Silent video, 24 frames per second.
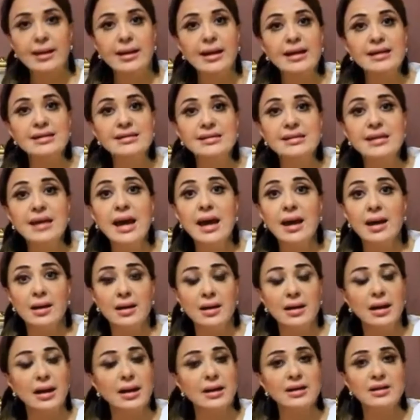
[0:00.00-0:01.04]

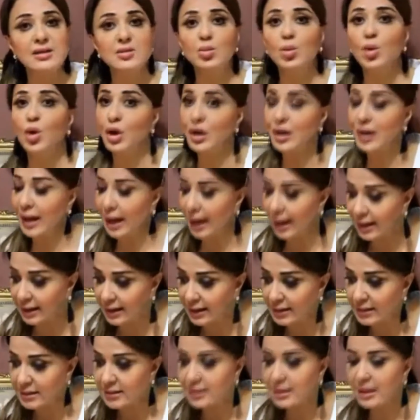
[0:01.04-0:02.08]
الازياء كانت مقنعه
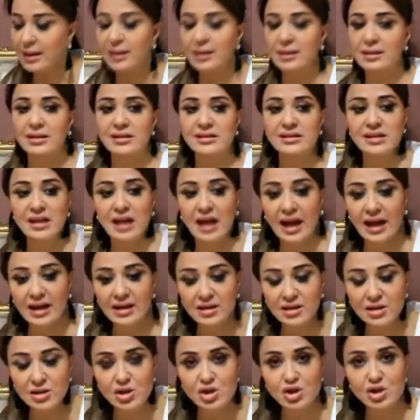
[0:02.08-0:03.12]
جدا تسريحات
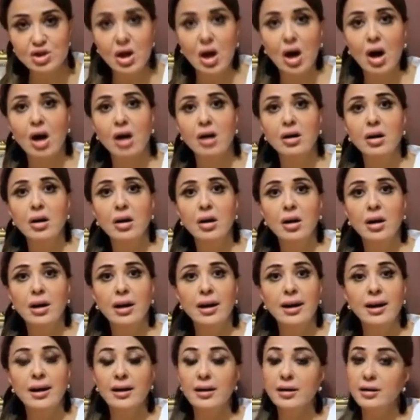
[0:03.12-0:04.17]
مسحه الشعر
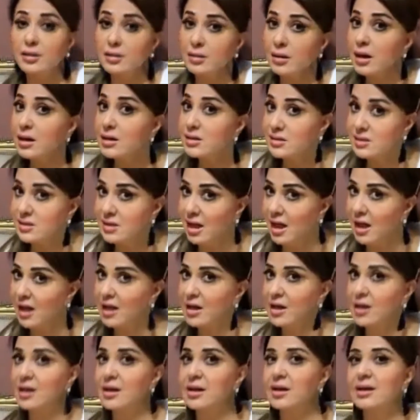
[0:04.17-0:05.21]
آه، الرقص
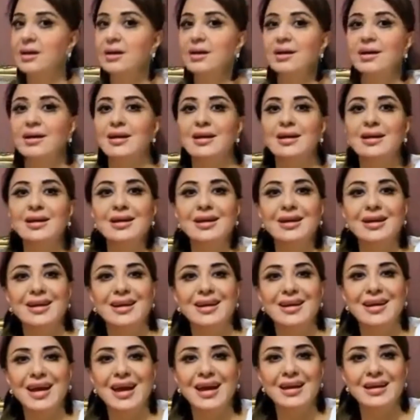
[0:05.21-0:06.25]

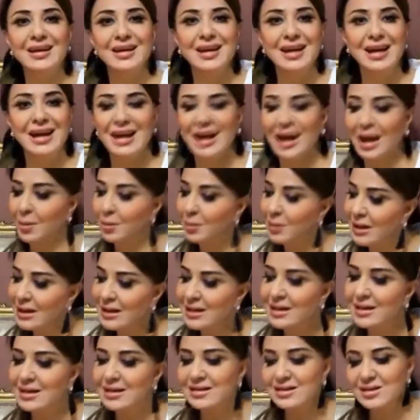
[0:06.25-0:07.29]
اللي كان يعني
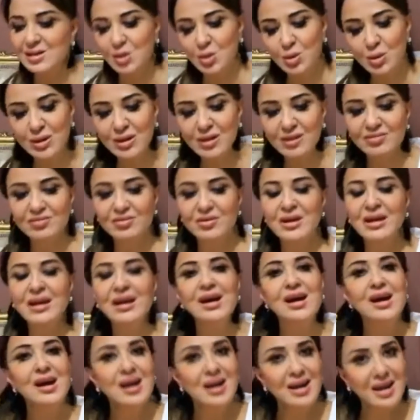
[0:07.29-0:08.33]
عاملين
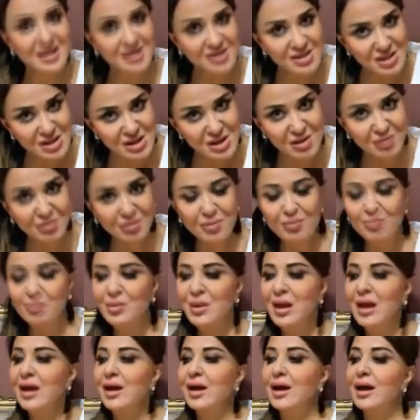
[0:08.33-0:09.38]
سينوغرافي لطيف
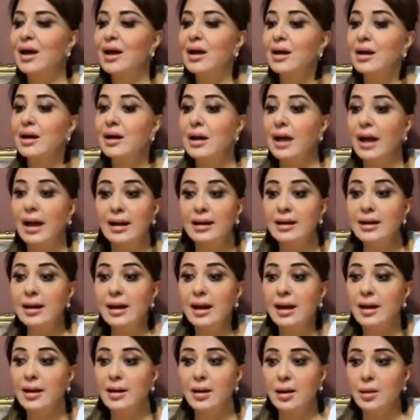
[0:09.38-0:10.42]
آه،
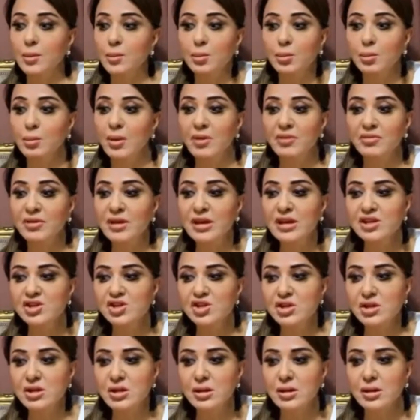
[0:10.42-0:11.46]
الحقيقه
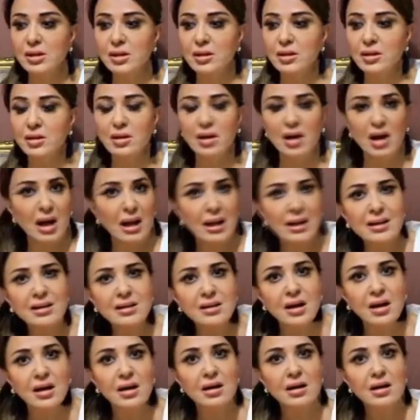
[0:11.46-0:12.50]
مفيش
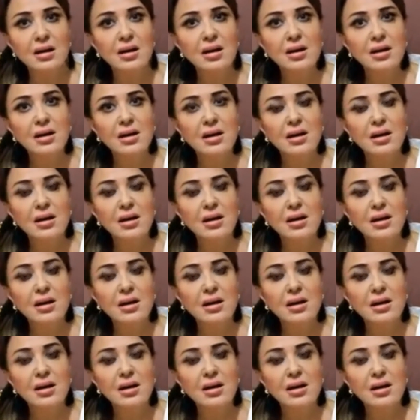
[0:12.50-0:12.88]
غلطه